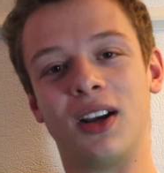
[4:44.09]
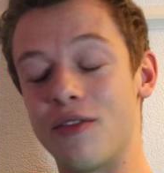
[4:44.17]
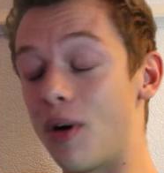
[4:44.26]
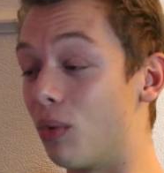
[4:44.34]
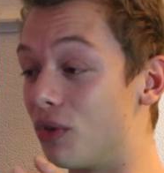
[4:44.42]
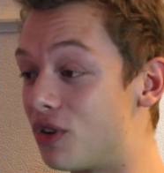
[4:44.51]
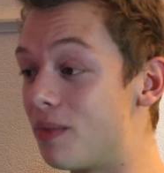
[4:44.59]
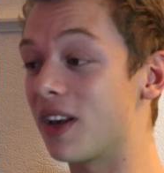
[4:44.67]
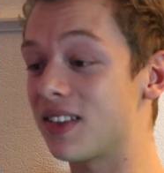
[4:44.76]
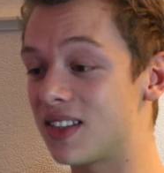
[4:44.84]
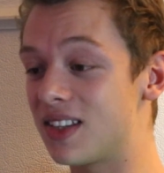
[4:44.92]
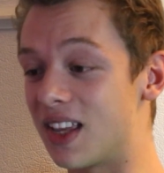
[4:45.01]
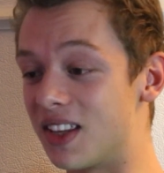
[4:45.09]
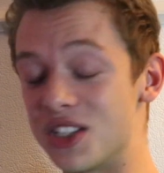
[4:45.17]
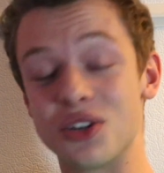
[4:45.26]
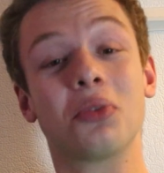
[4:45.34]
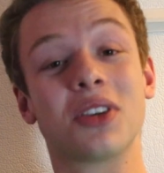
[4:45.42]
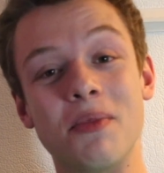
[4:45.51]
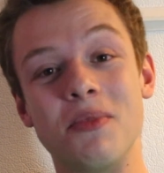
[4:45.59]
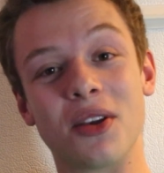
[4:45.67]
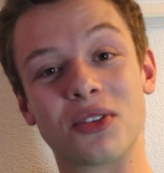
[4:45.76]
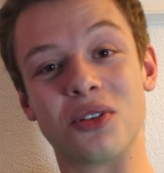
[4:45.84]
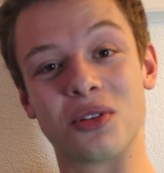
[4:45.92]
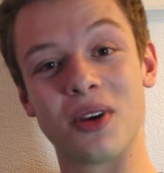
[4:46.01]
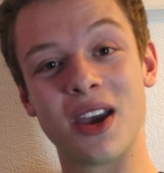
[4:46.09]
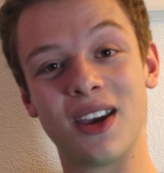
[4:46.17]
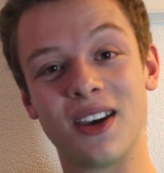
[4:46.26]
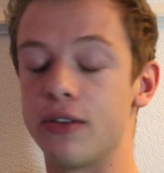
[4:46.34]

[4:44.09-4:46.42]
Enfin, bon, Dieu merci, il y a des gens qui aiment bien ce que je fais.